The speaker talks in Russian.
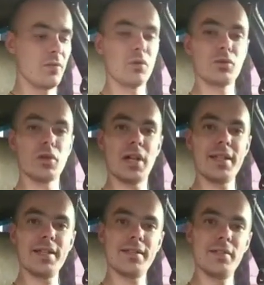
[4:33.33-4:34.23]
воздуха.
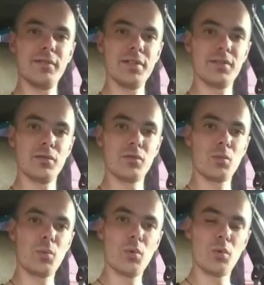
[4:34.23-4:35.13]
А если вынести
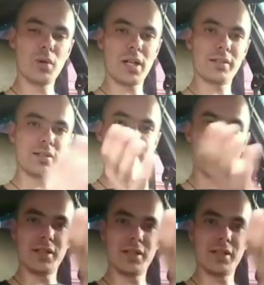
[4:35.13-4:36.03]
трубу, как
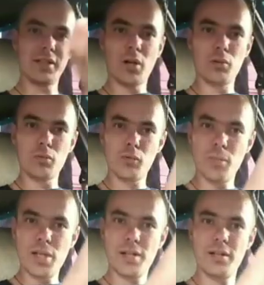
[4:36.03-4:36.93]
сделать такую воронку
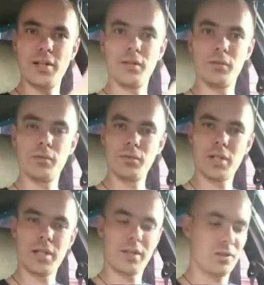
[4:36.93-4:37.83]
спереди,
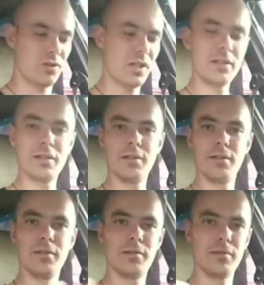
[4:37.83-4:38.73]
туда шланг,
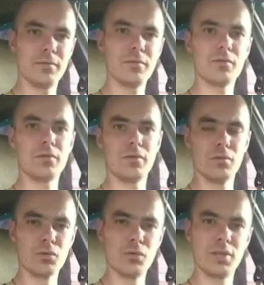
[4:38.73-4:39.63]
ну,
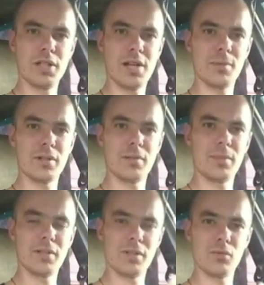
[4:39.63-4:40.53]
нужного диаметра
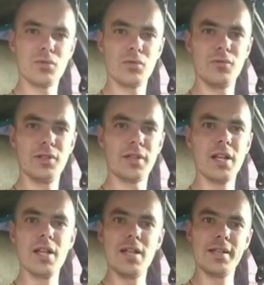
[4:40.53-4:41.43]
под воздушный фильтр.
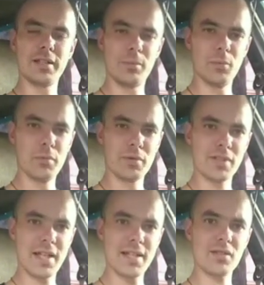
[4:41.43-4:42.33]
И когда мы будем
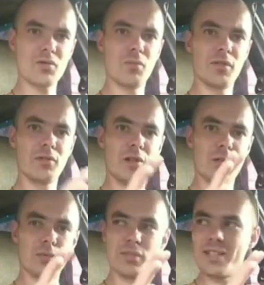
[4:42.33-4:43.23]
разгоняться, чтобы эту
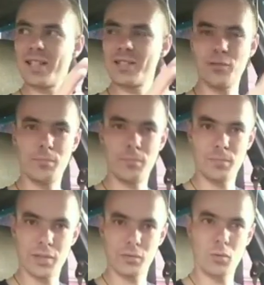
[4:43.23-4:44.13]
воронку засасывал
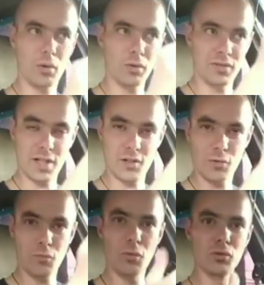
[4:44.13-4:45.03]
поток
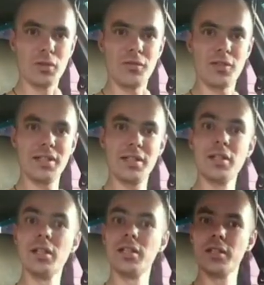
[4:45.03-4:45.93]
встречного воздуха,
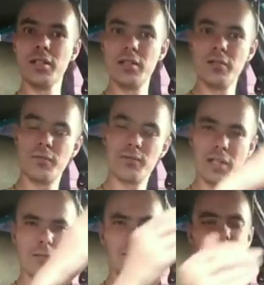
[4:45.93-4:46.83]
входил и
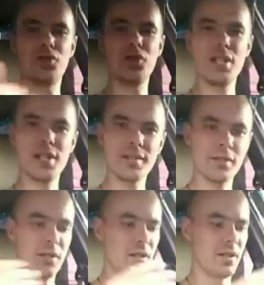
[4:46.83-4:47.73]
вталкивал через